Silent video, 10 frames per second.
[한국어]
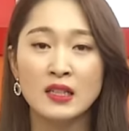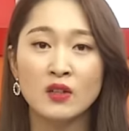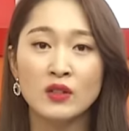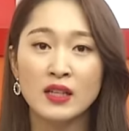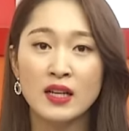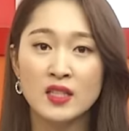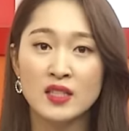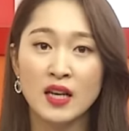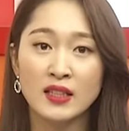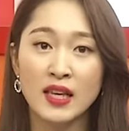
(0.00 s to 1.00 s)
그러니까
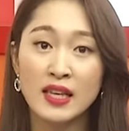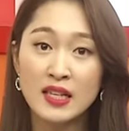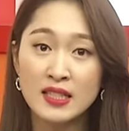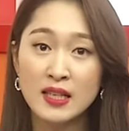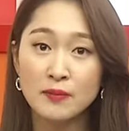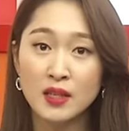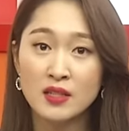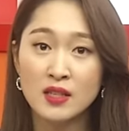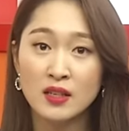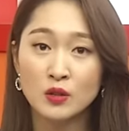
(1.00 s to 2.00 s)
지난해 113
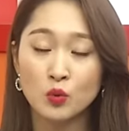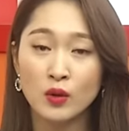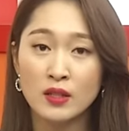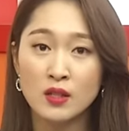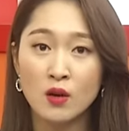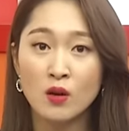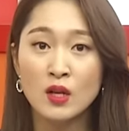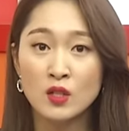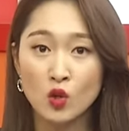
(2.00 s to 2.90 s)
대책을 통해서